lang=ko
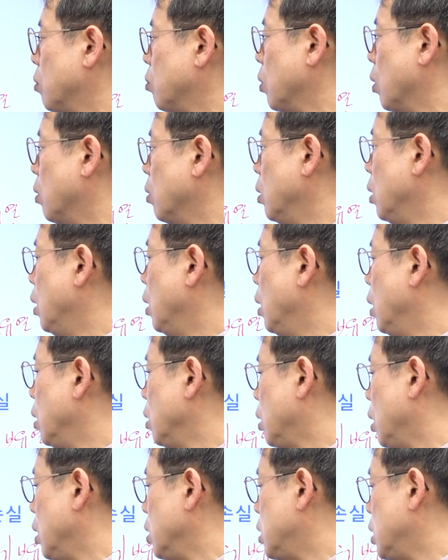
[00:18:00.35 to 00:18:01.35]
하고요.
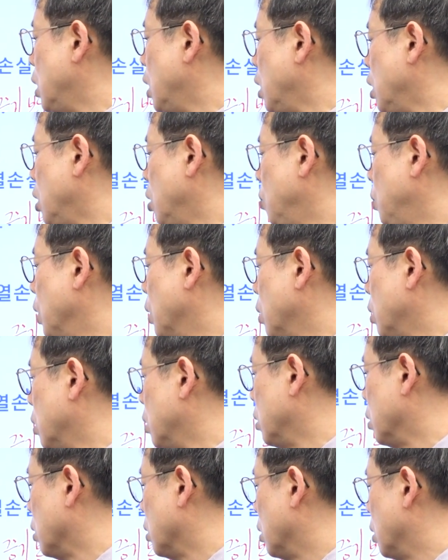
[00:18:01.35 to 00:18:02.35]
대신에
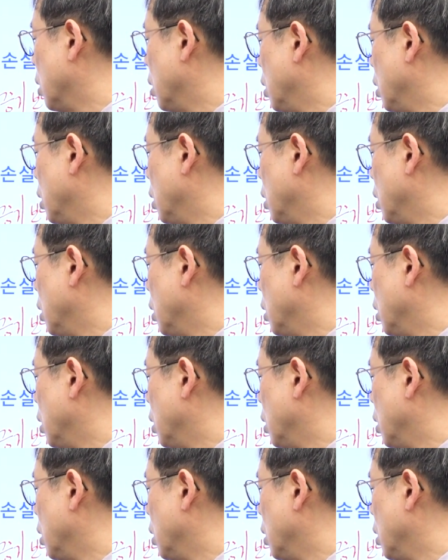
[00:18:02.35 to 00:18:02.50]
이별은